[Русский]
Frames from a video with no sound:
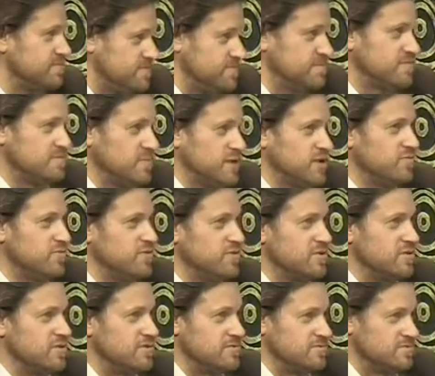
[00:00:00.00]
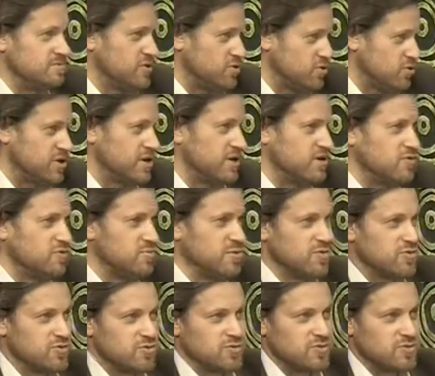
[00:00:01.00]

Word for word: моего Родриго, моего Дон